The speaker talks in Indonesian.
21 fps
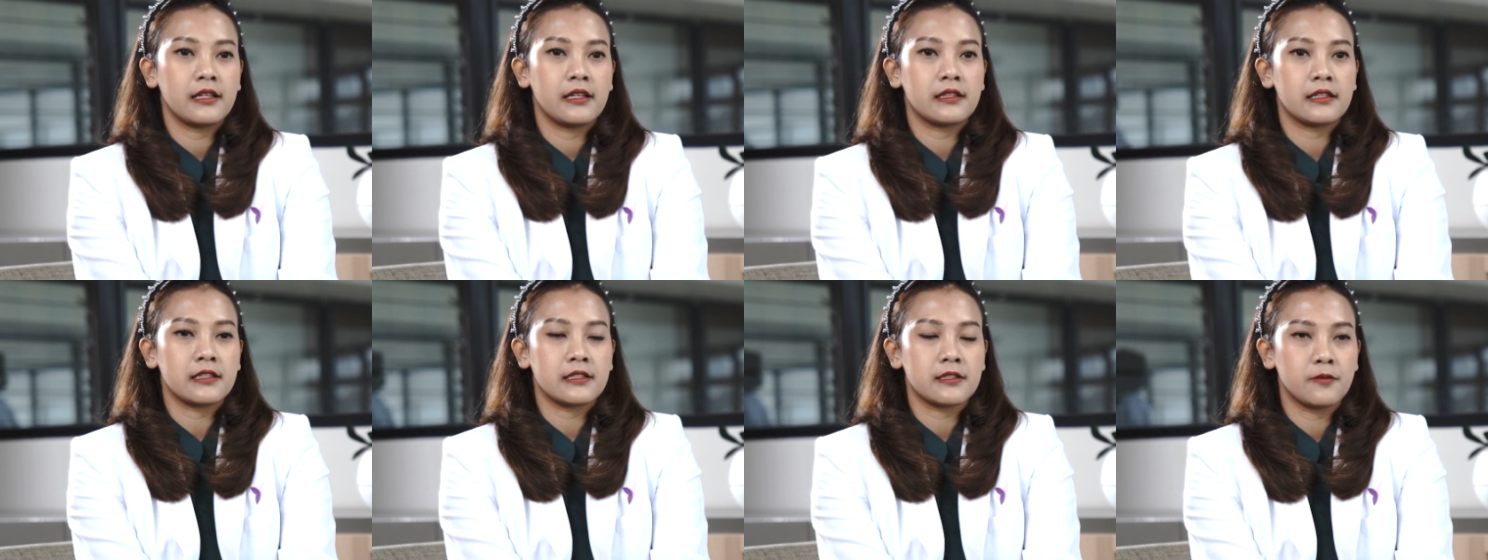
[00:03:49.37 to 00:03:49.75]

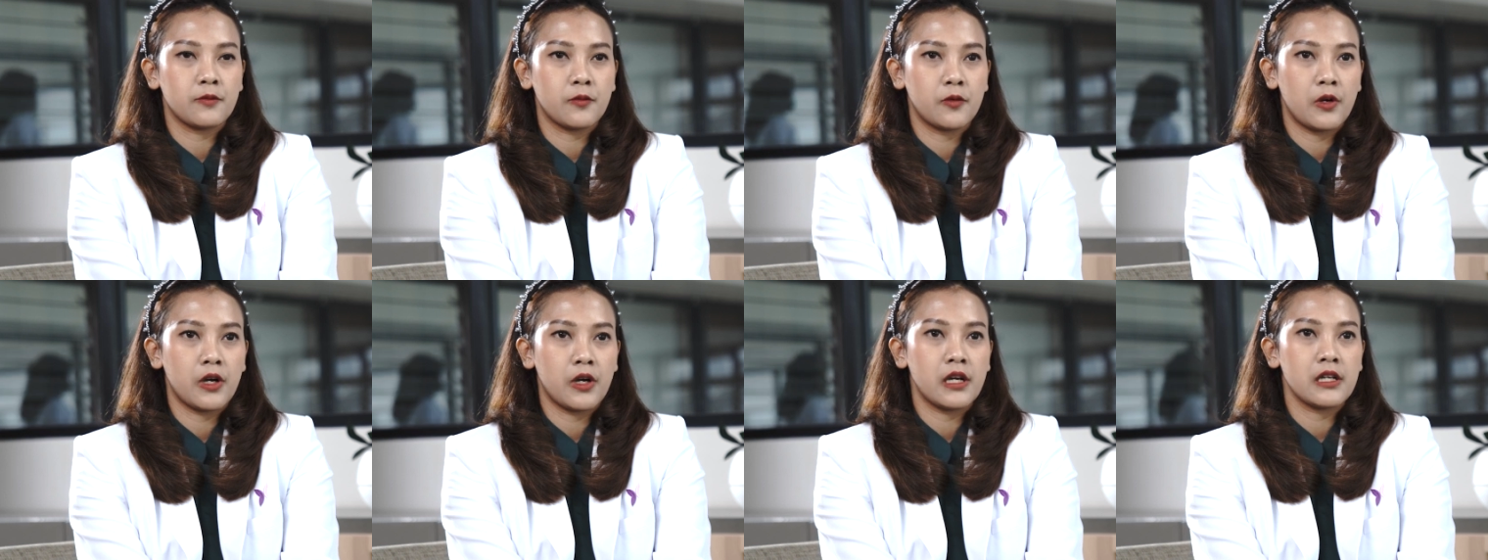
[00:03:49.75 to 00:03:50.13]
kita
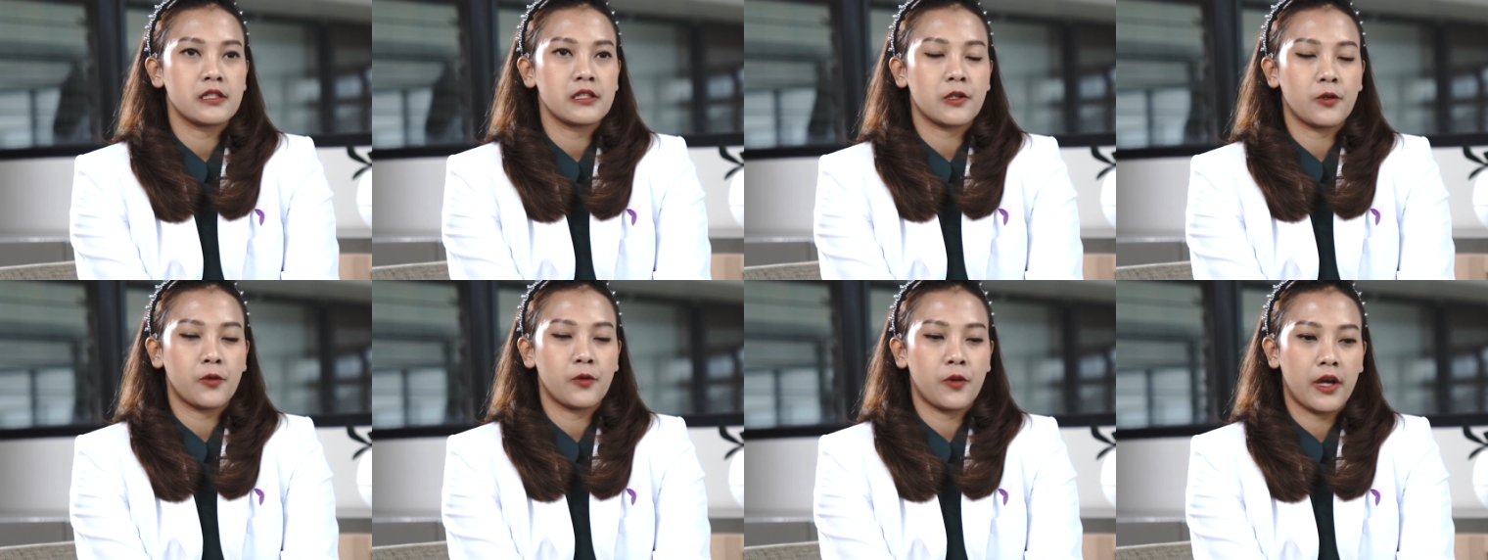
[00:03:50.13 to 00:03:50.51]
semua
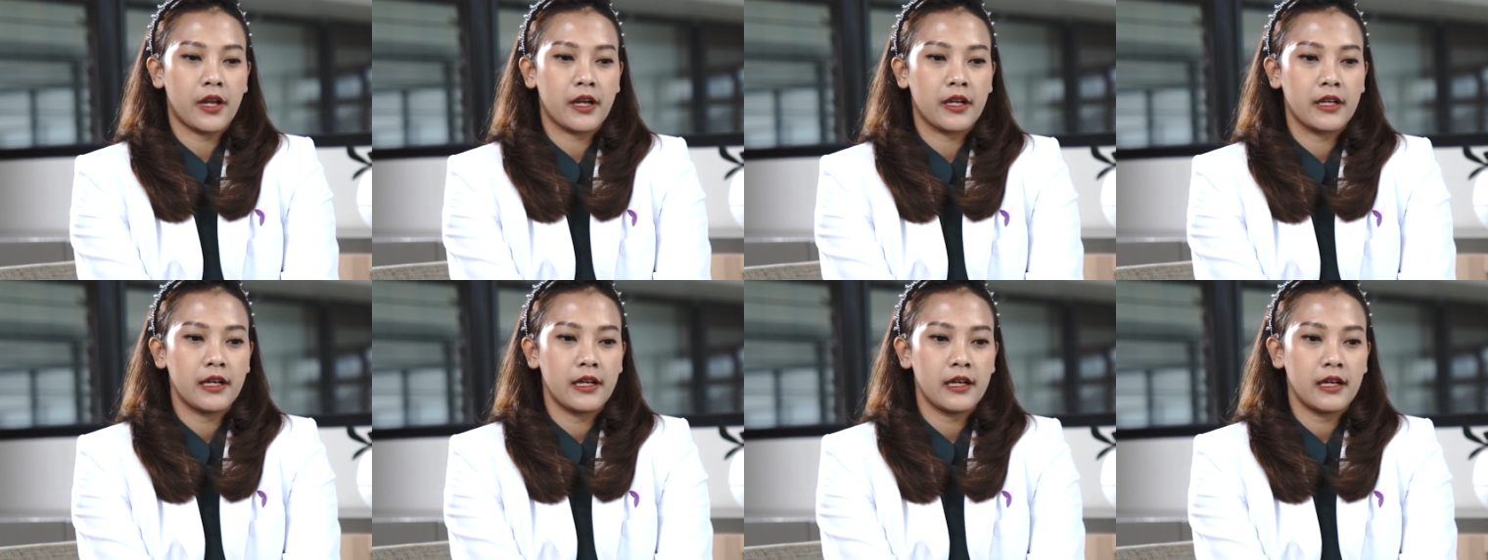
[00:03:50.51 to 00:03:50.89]

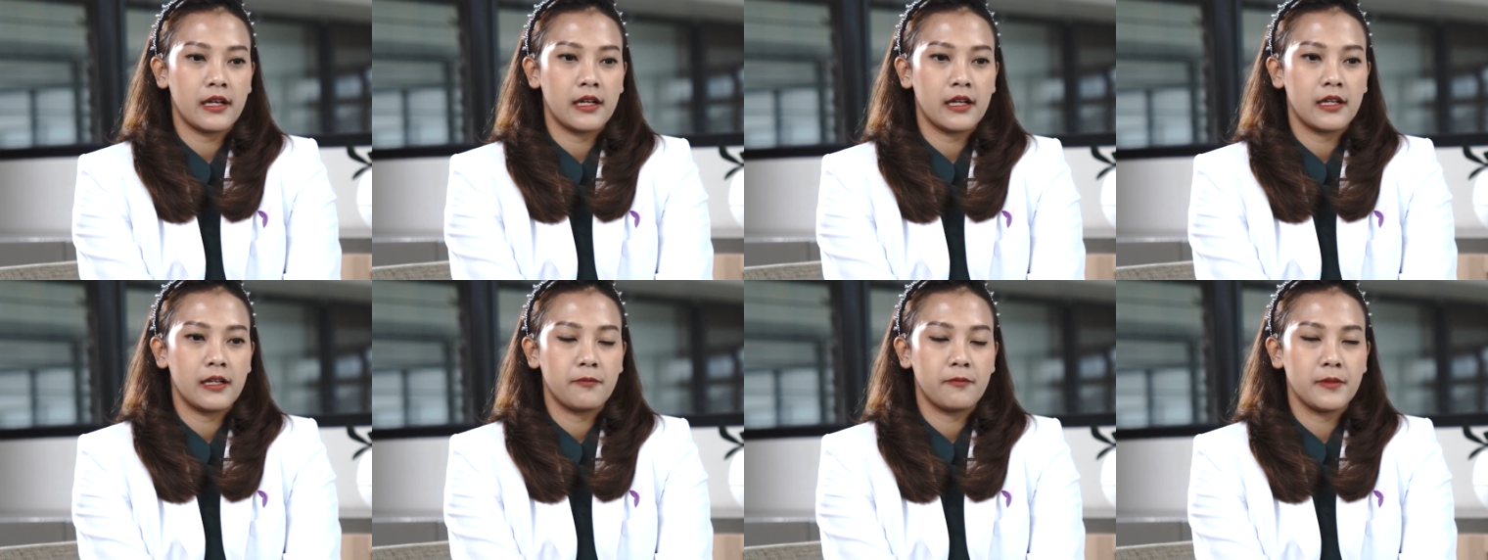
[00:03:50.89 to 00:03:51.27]
sekeluarga